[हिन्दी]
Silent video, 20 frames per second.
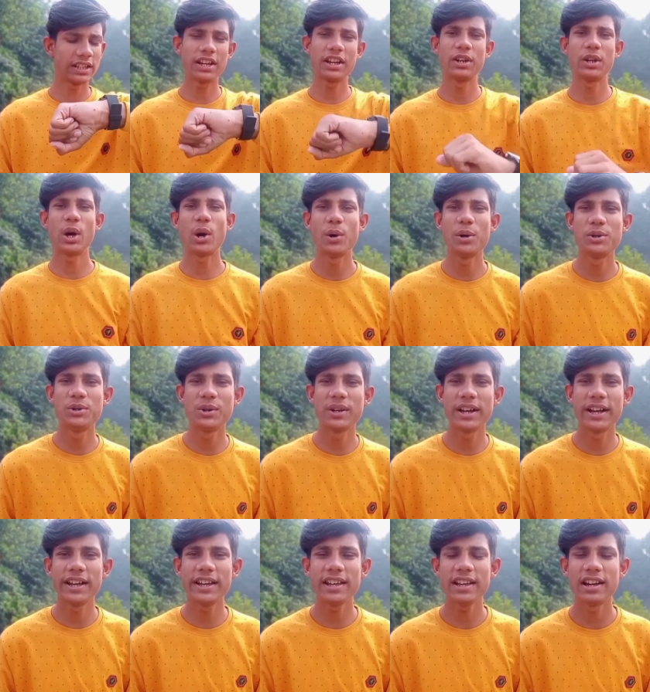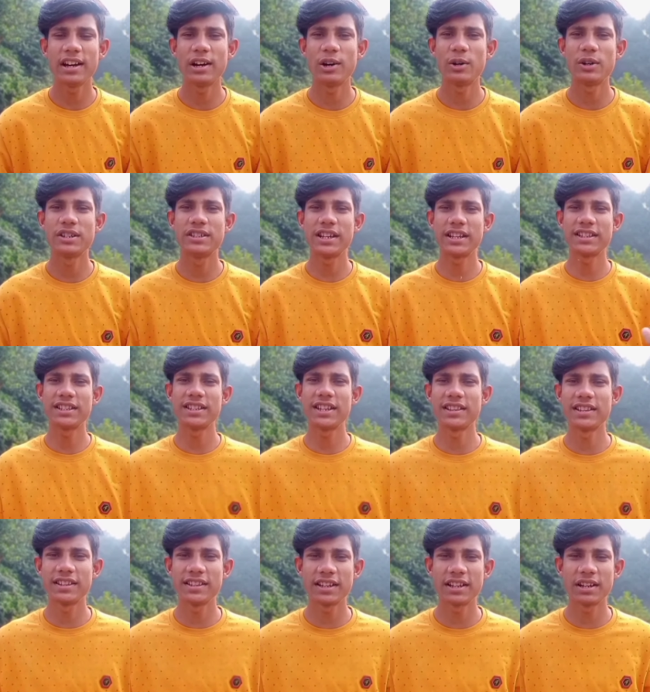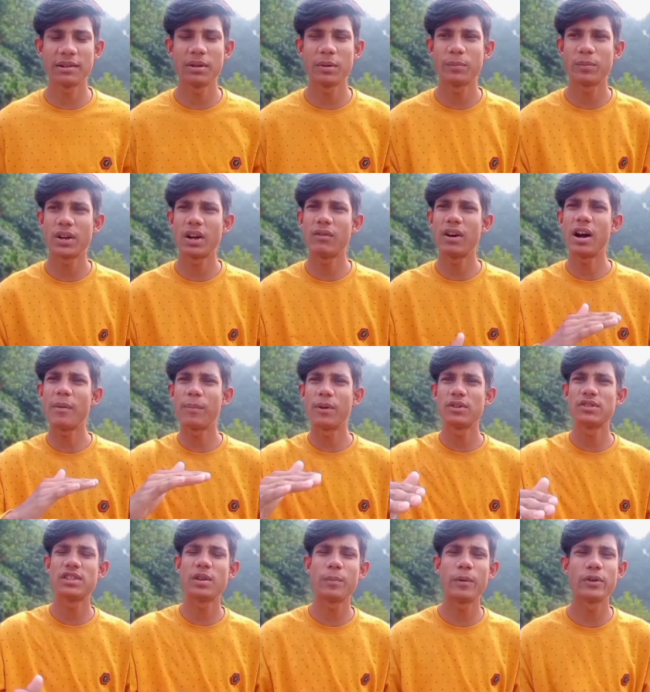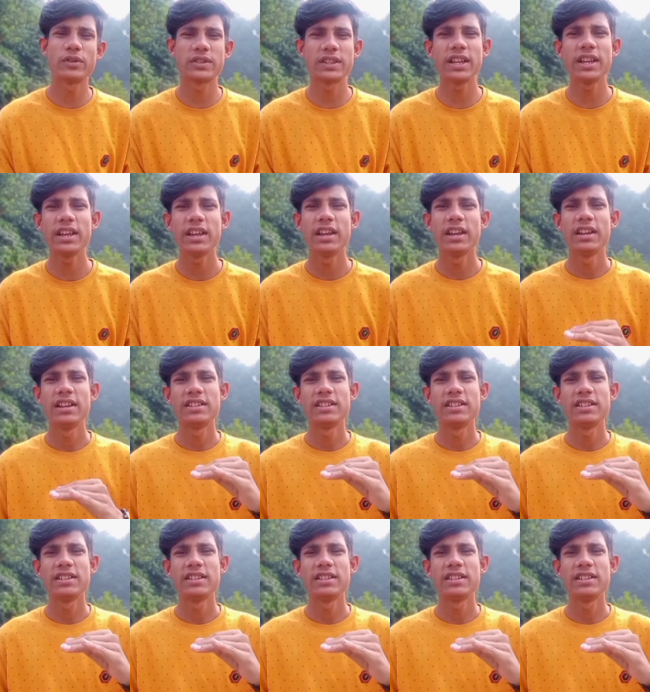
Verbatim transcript: साढ़े नौ हो चुका है और जाते जाते तकरीबन पूरा वहाँ पहुँचते पहुँचते